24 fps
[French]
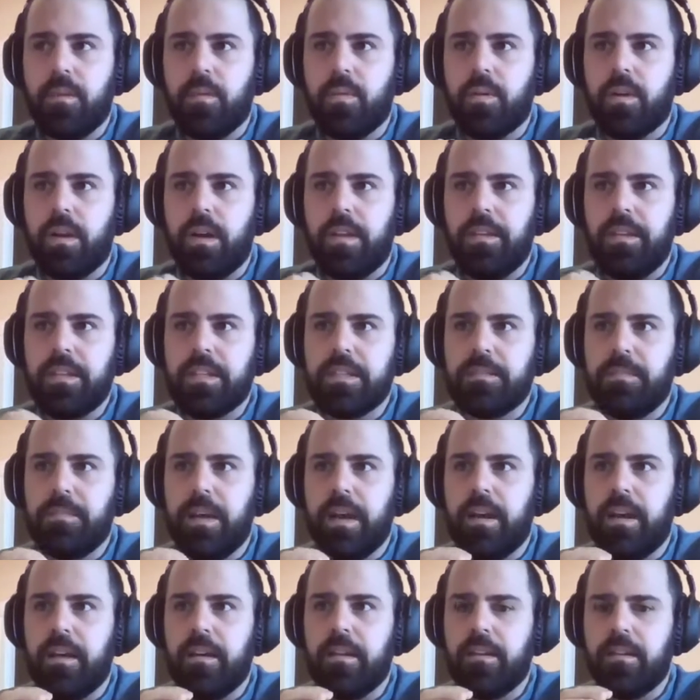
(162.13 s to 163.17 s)
Donc, en
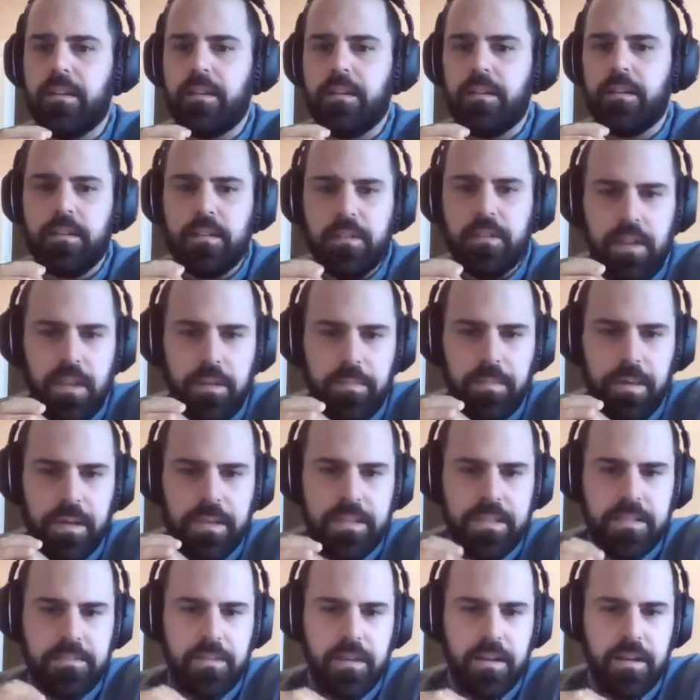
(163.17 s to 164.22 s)
espérant que les
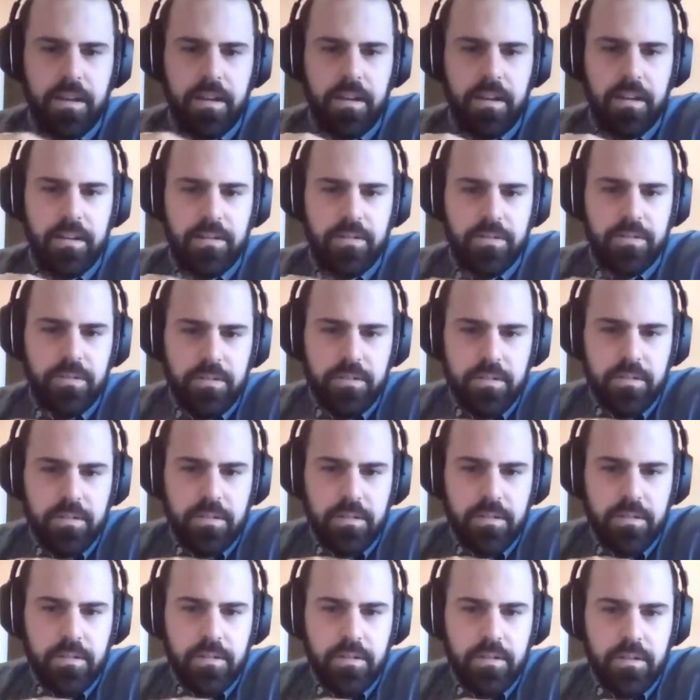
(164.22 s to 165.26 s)
participants ajoutent.
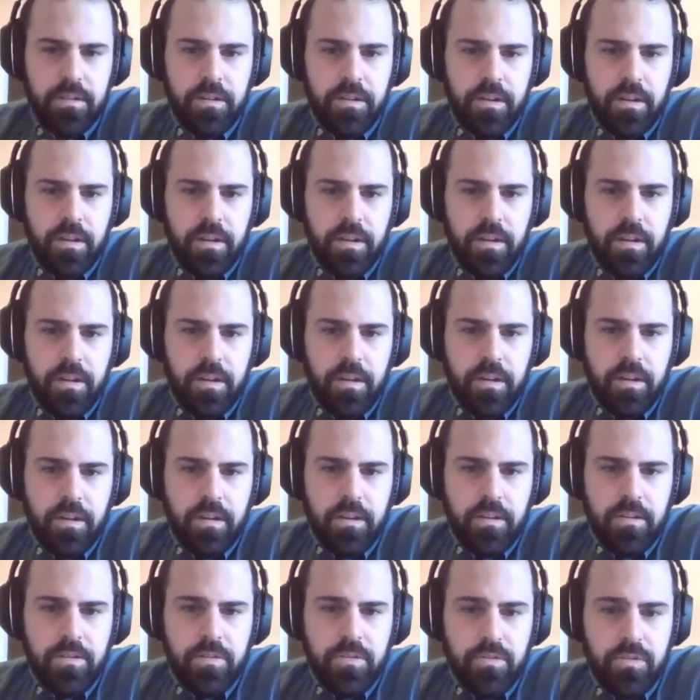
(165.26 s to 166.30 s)

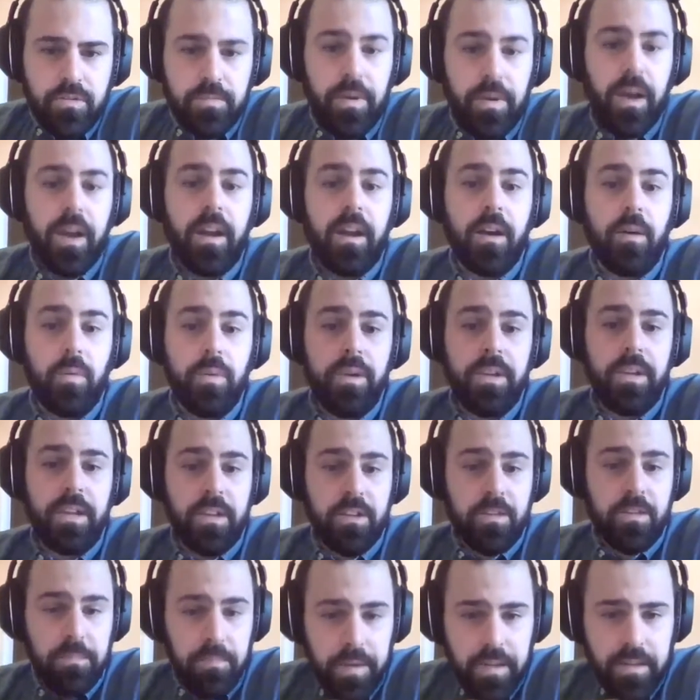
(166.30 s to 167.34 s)
Super,
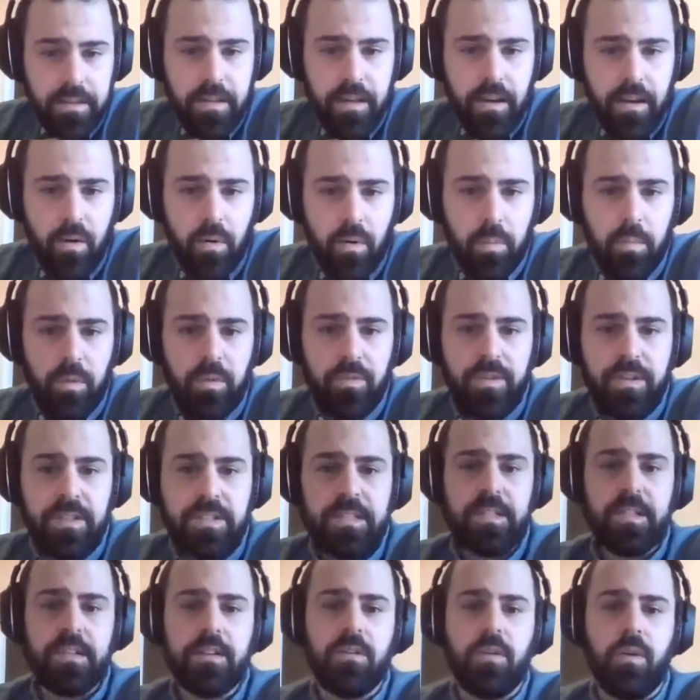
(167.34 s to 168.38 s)
oui. Et maintenant, on me fait
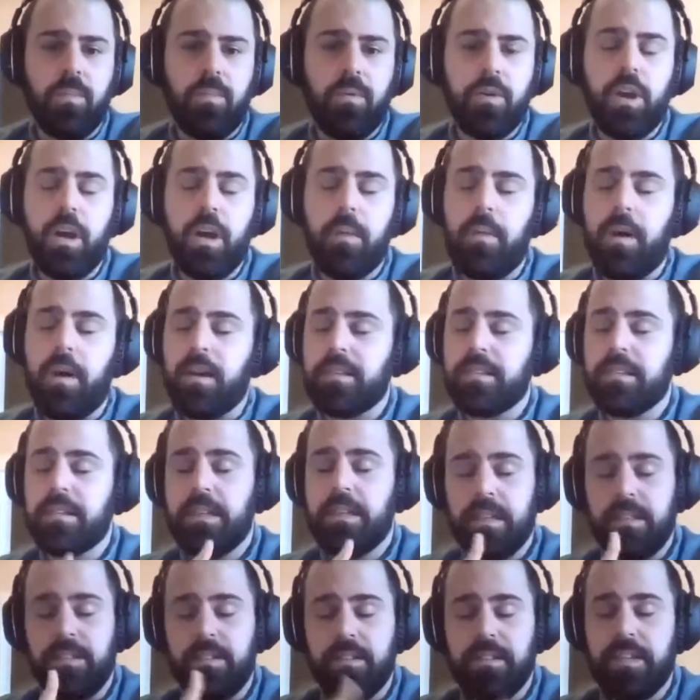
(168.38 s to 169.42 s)
dire qu'on peut
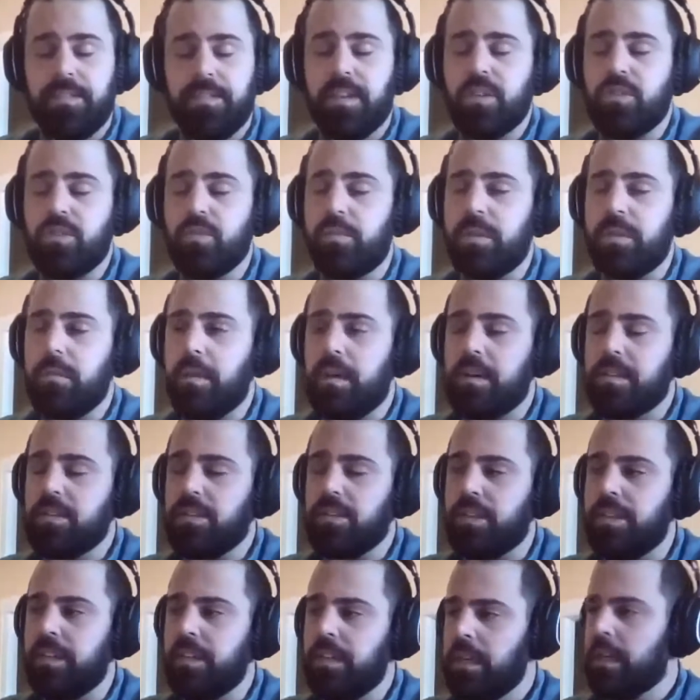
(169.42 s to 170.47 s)
commencer. Et c'est vrai, j'ai oublié de
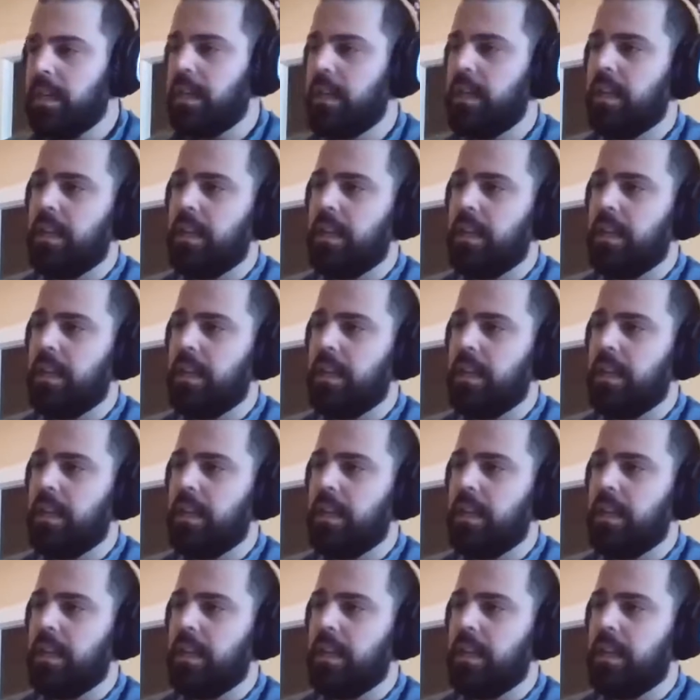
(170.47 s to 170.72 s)
mentionner.